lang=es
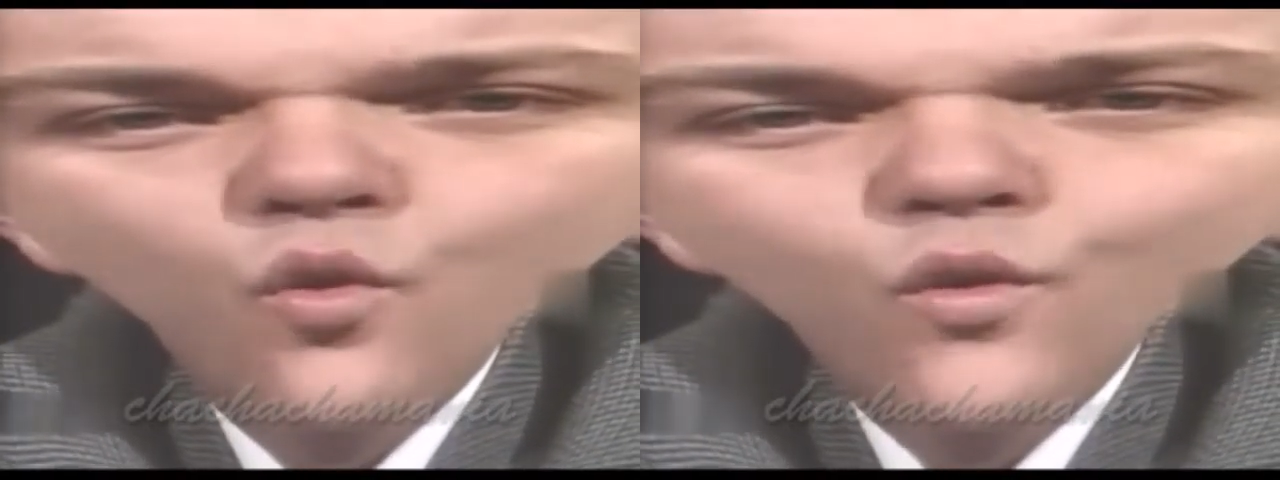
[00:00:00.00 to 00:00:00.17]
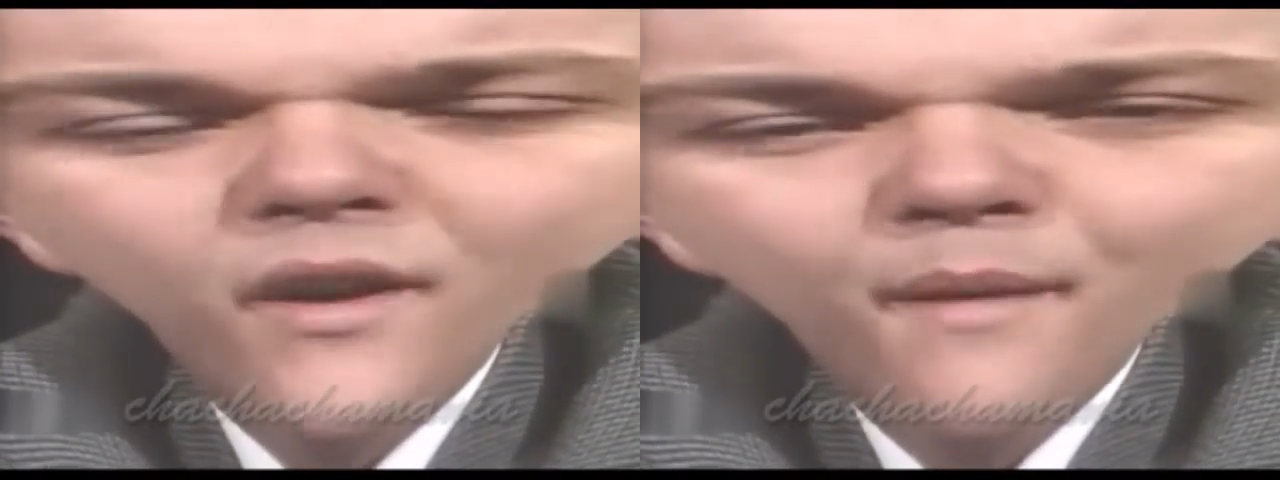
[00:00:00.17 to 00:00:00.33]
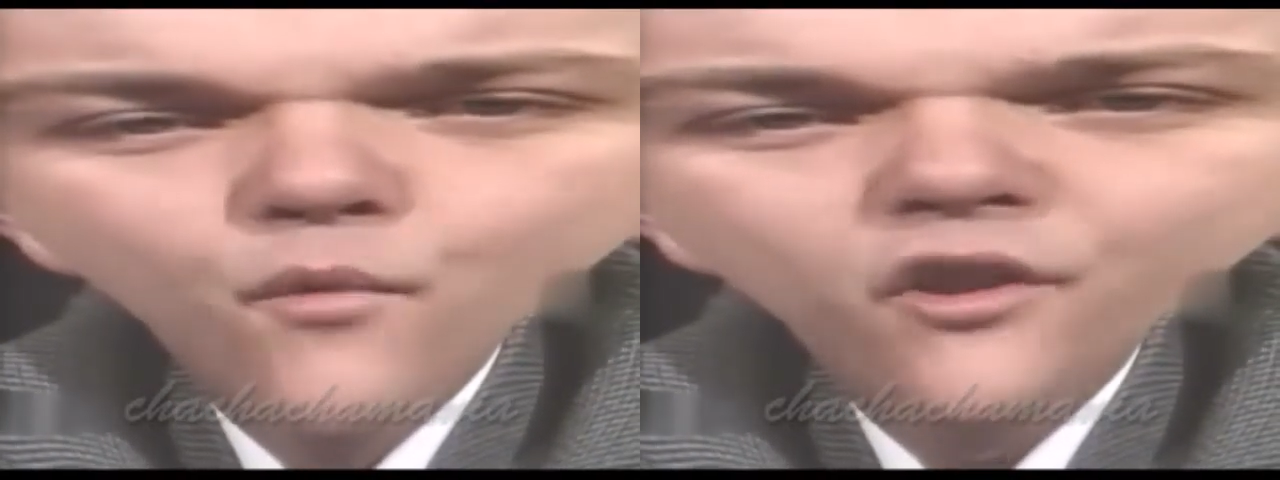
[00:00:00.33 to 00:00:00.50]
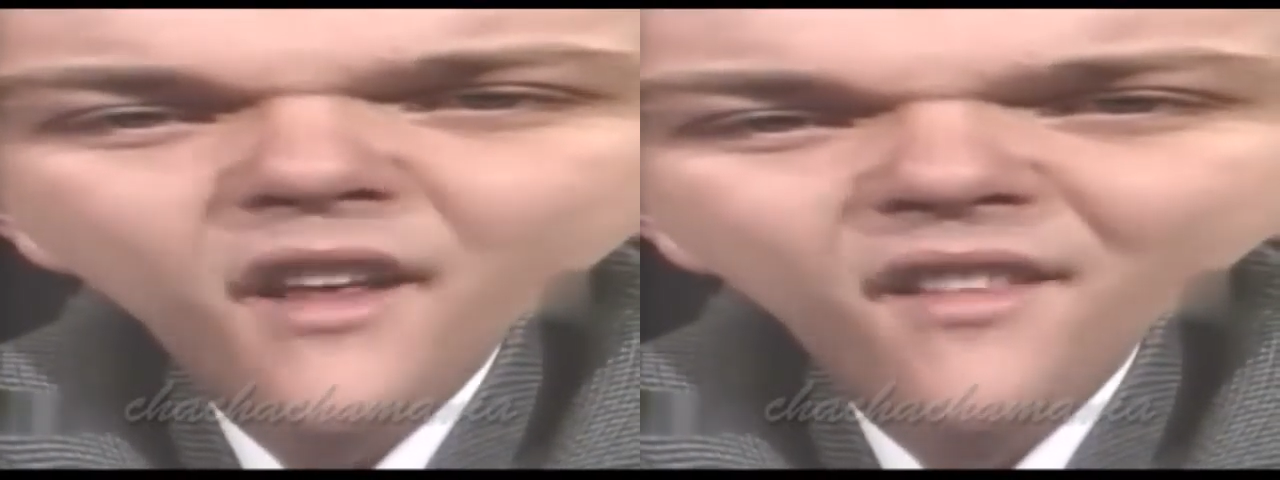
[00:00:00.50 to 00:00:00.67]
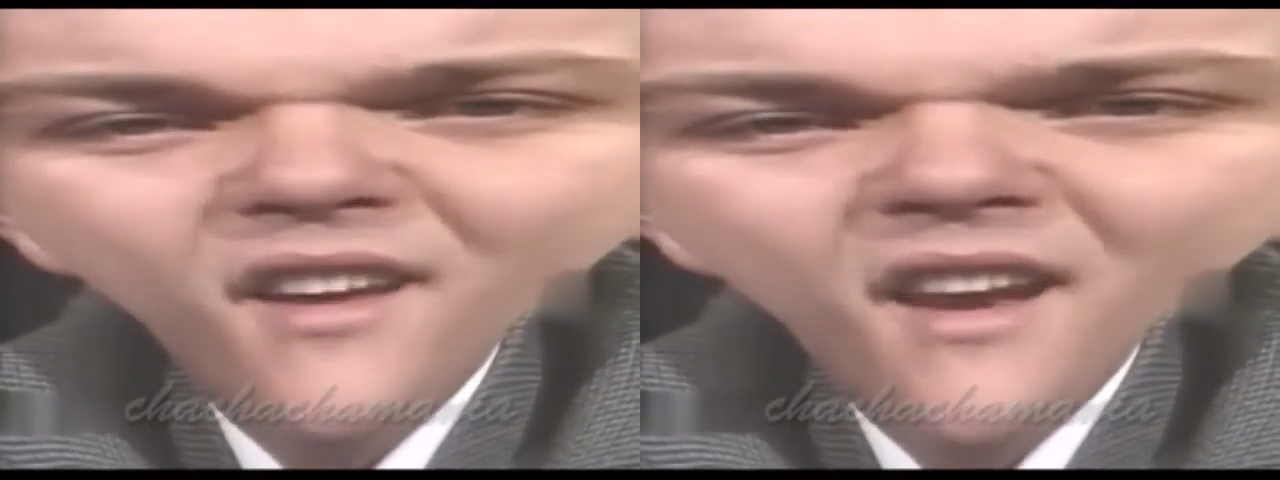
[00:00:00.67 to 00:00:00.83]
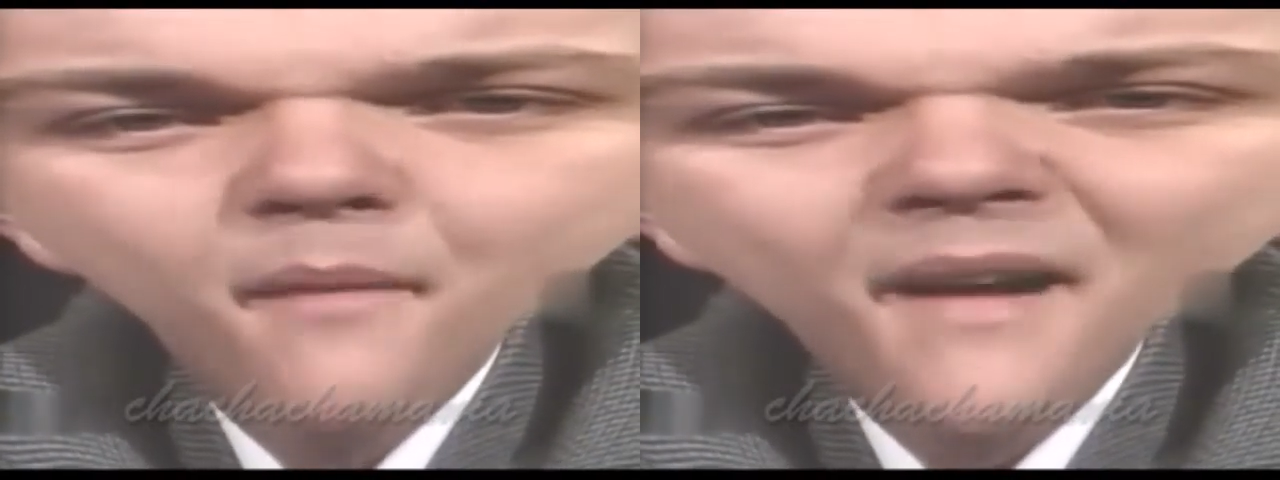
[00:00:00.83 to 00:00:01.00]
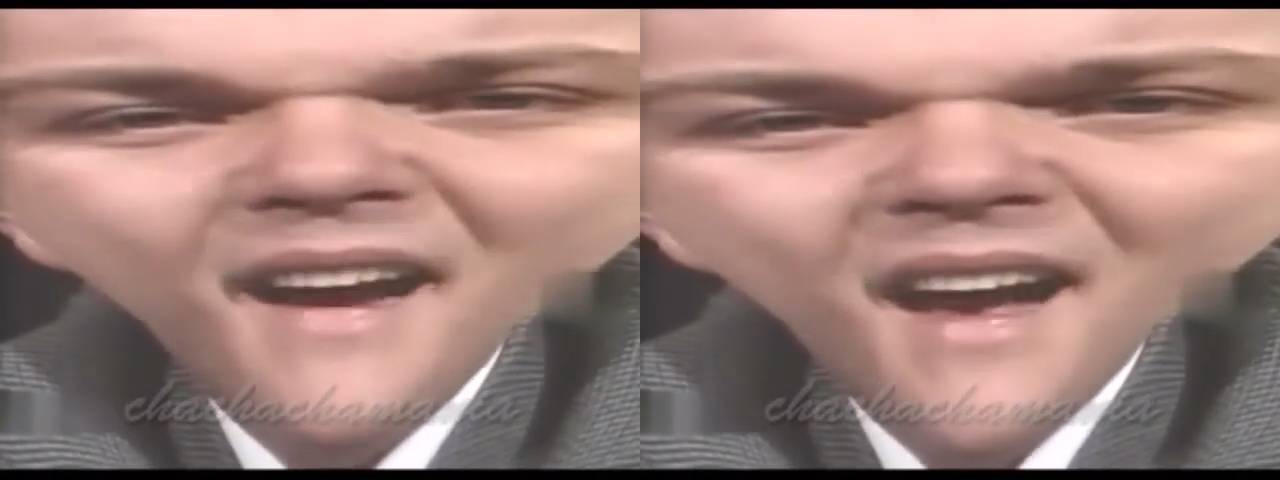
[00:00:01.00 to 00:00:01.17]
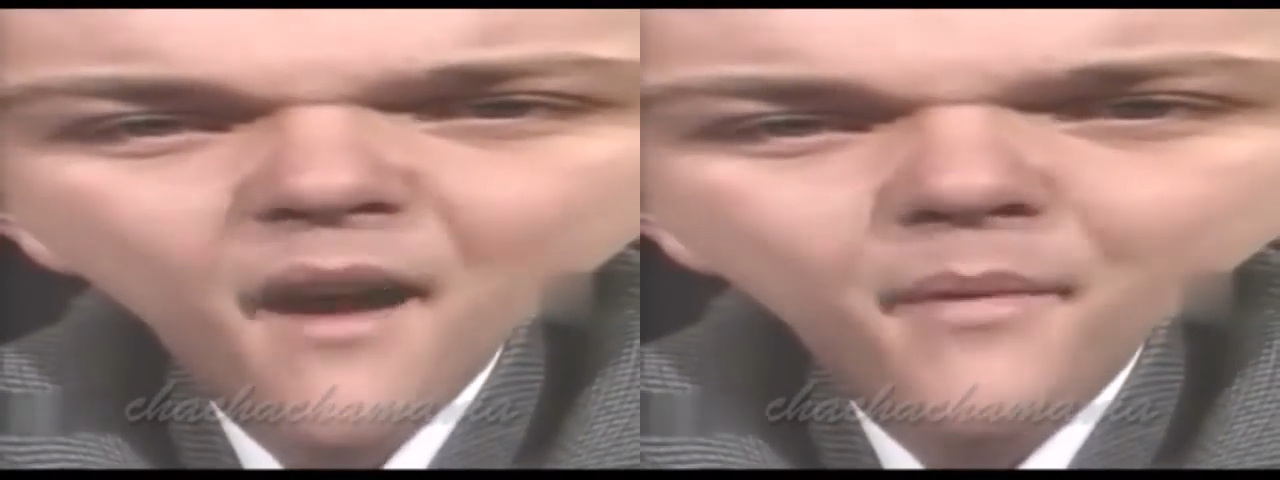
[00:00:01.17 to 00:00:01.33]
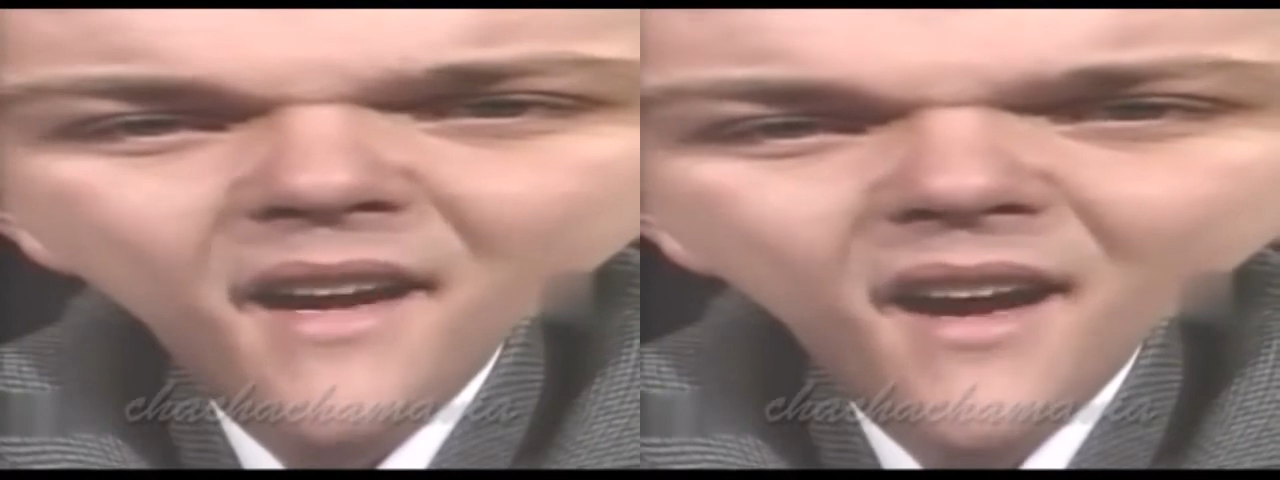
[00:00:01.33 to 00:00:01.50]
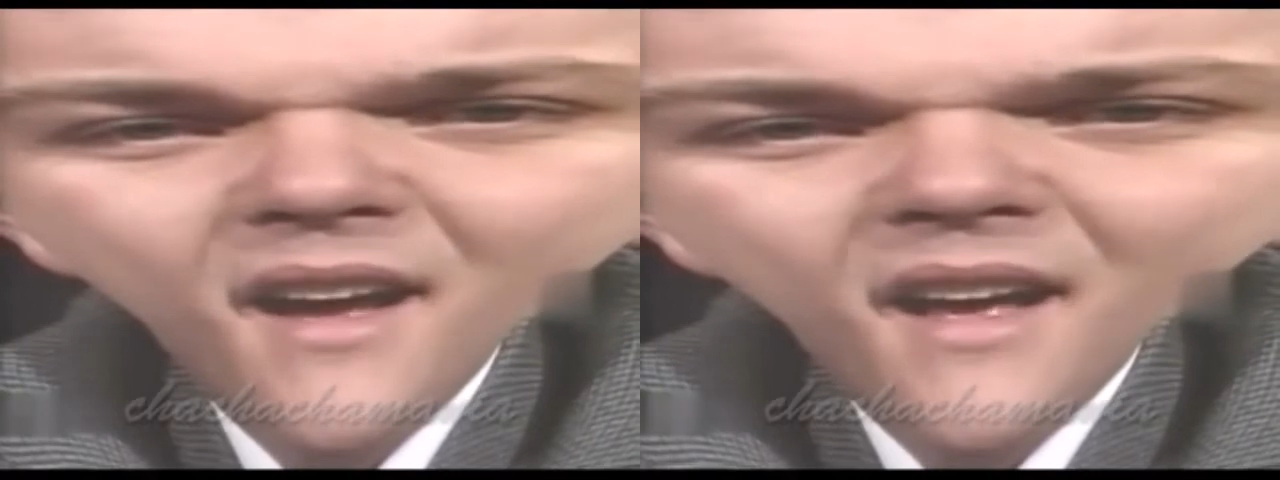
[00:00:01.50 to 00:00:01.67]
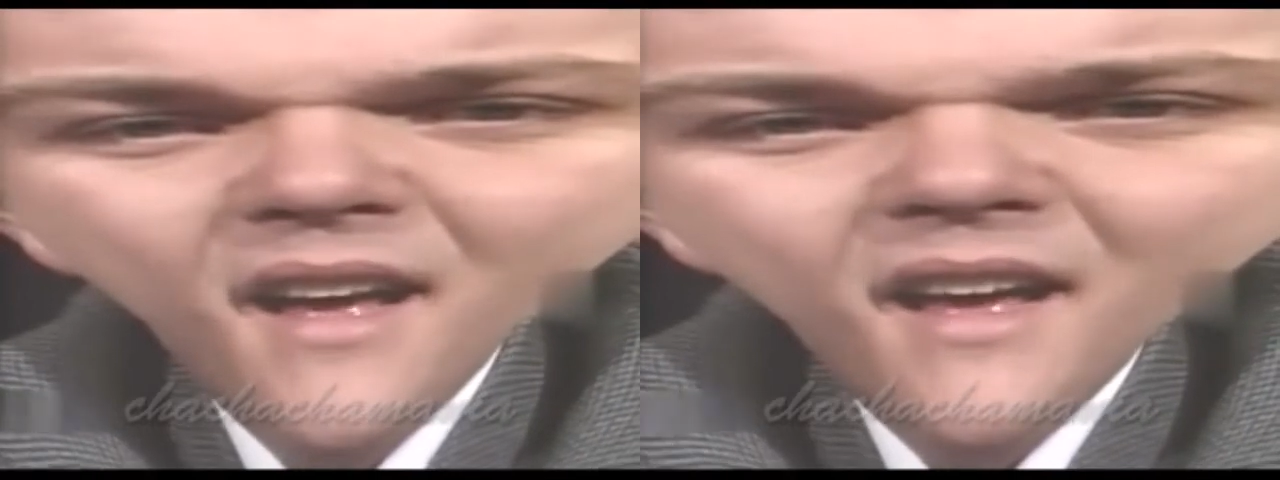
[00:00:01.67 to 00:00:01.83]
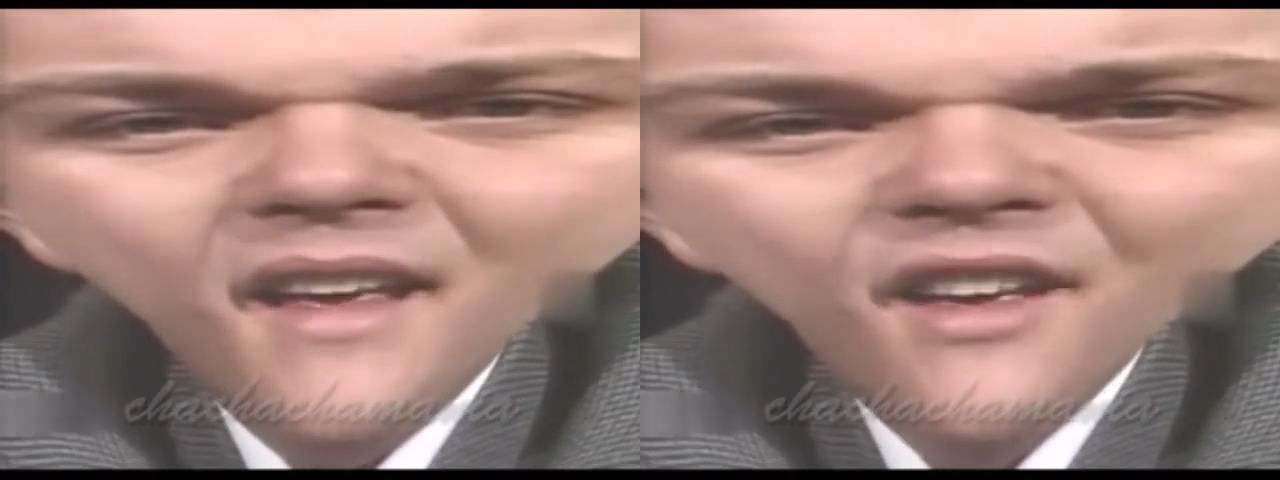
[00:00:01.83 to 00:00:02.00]
una mortadela
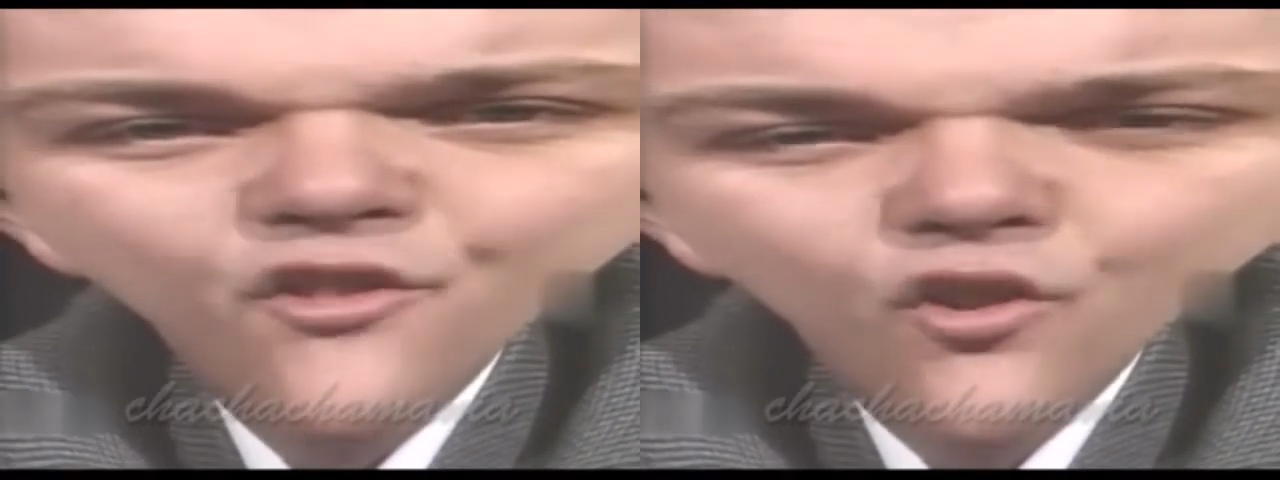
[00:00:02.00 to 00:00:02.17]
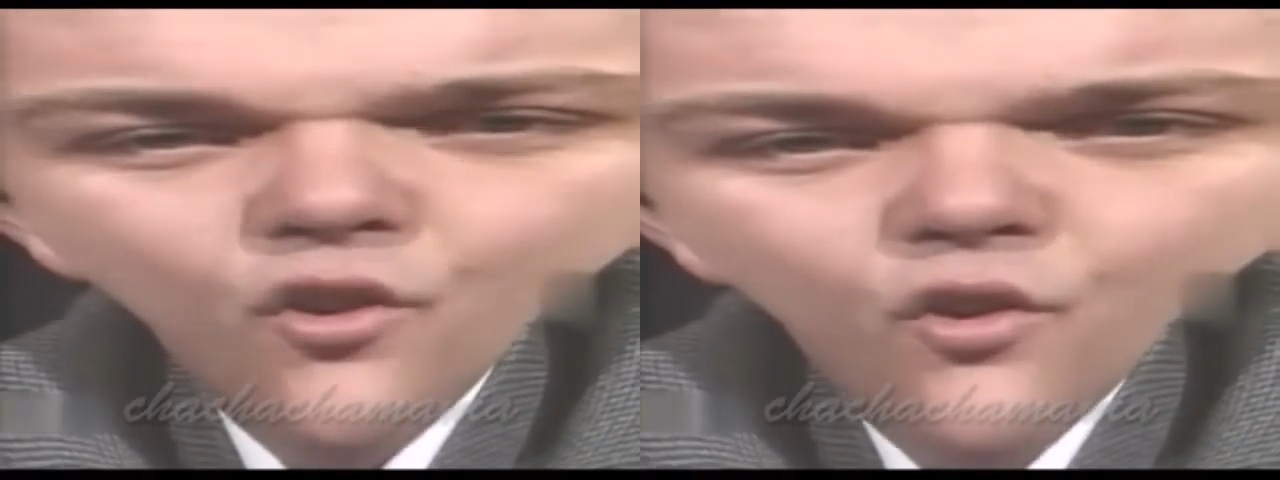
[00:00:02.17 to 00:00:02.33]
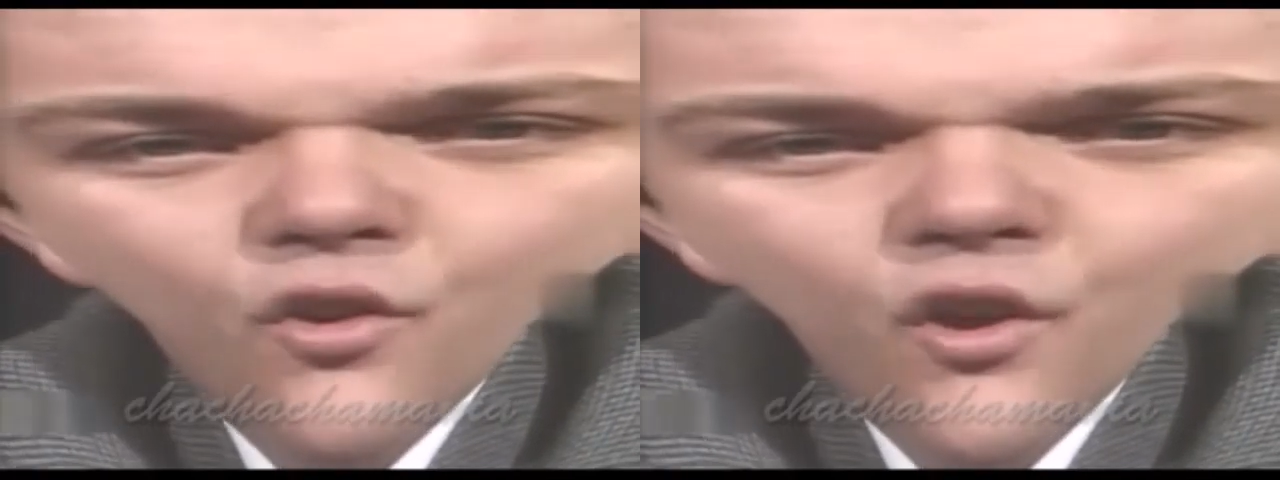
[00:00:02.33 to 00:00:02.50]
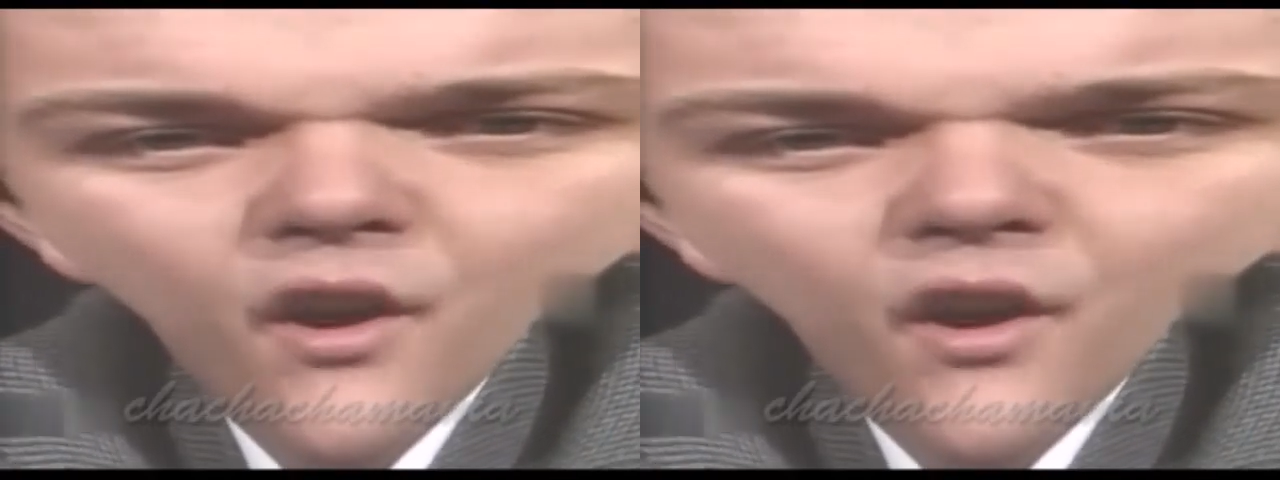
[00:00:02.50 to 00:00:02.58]
macabra que yo,